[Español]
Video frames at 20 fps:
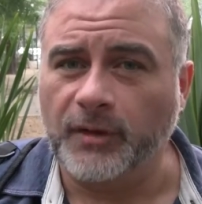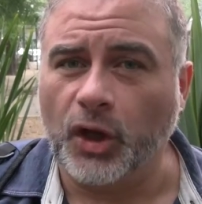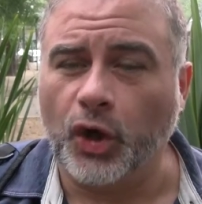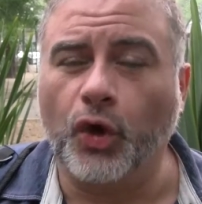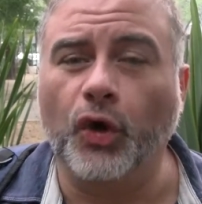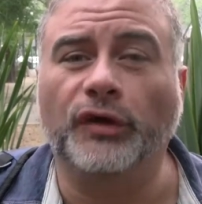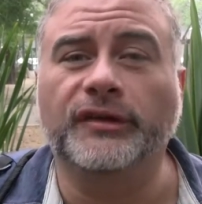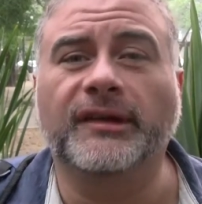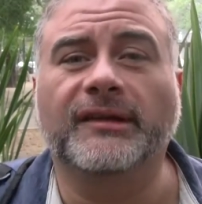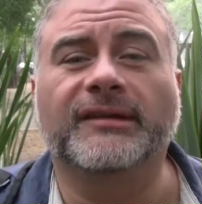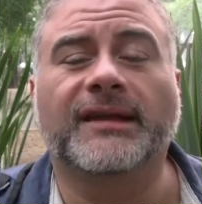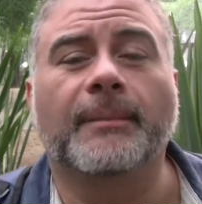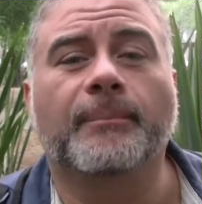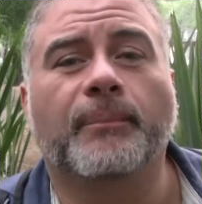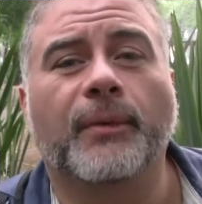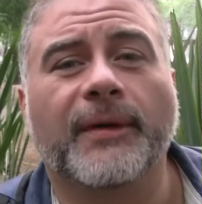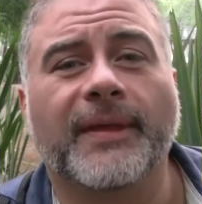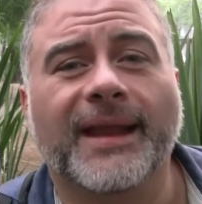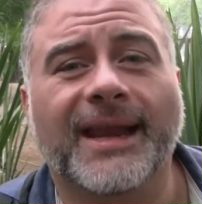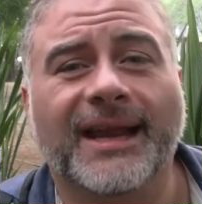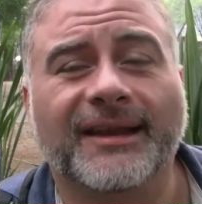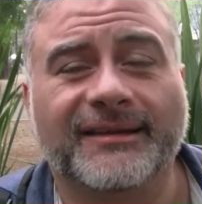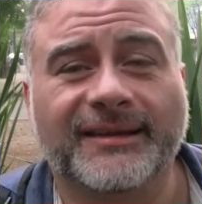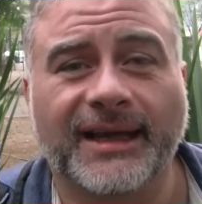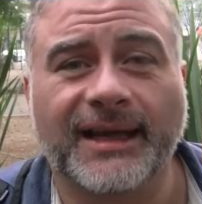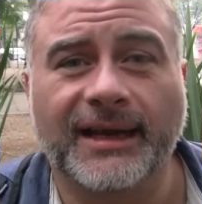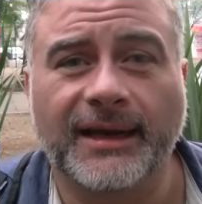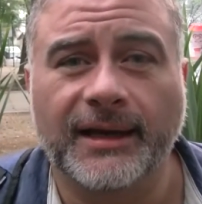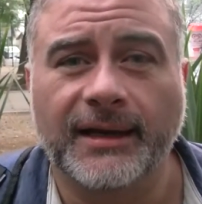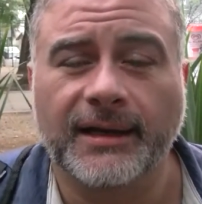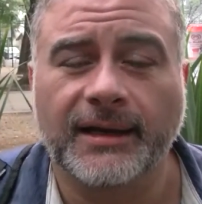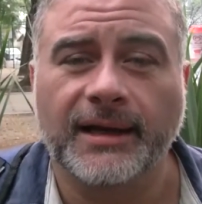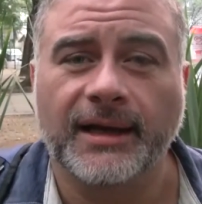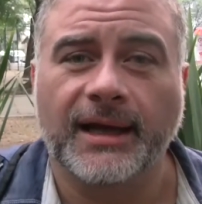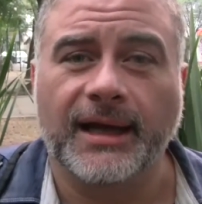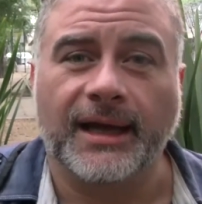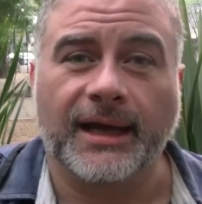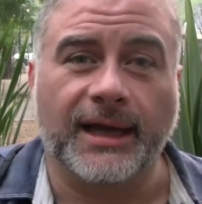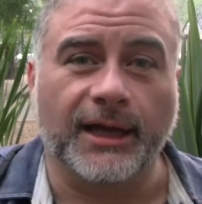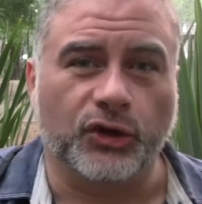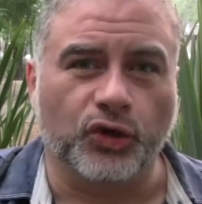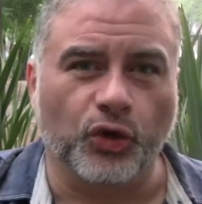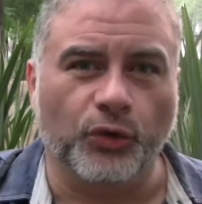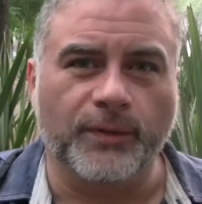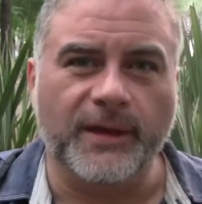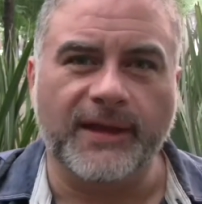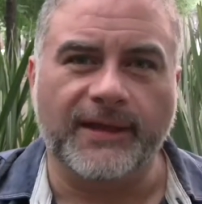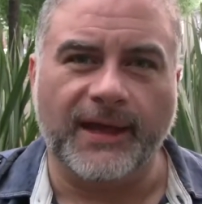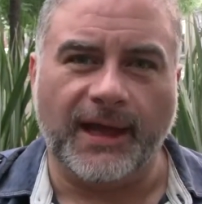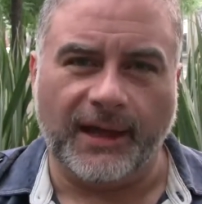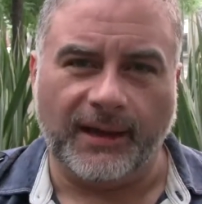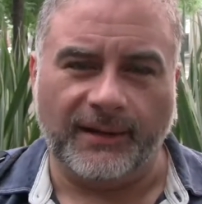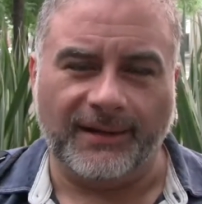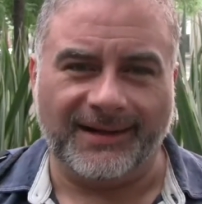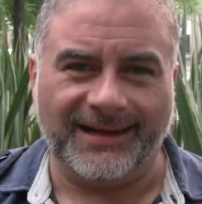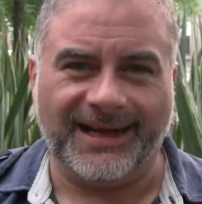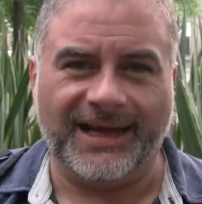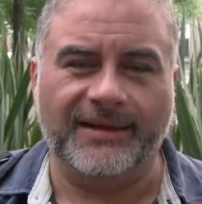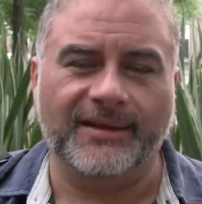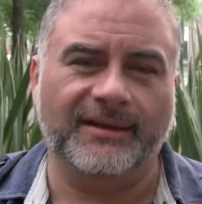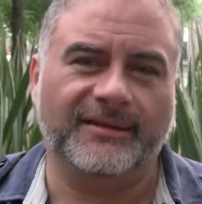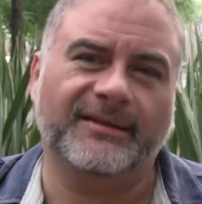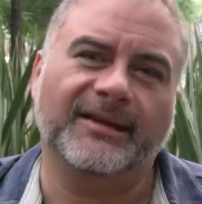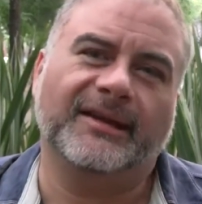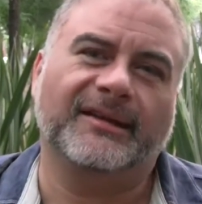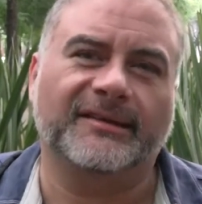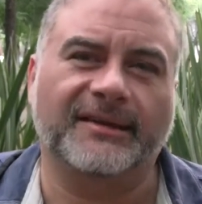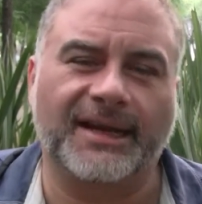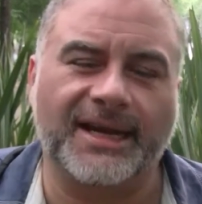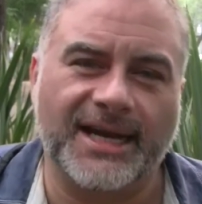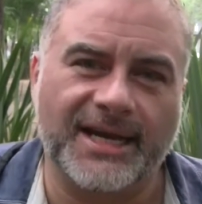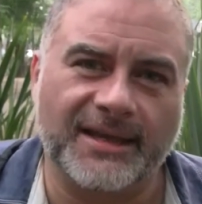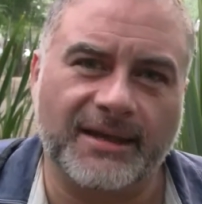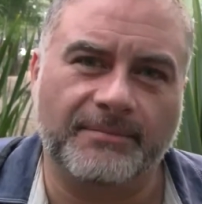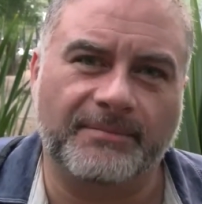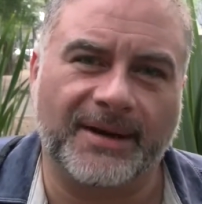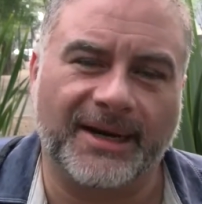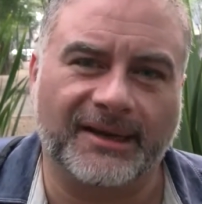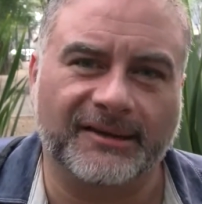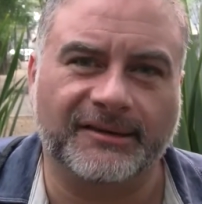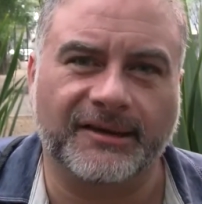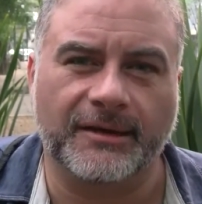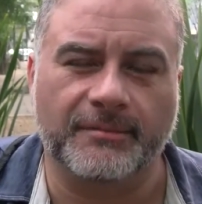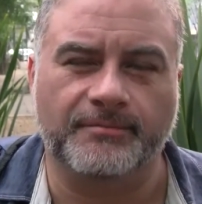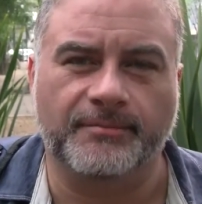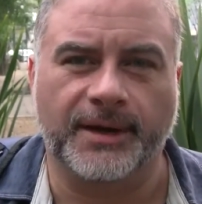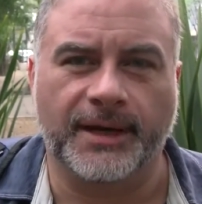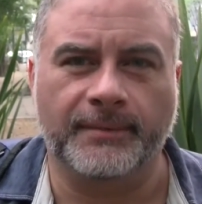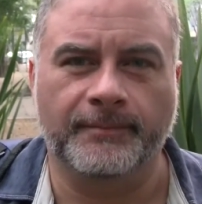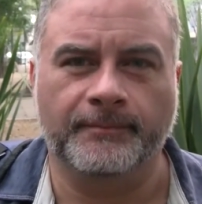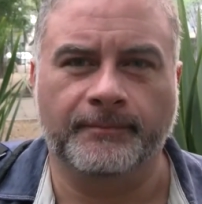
cosas que pueden hacer que tu vida quede cercenada para siempre.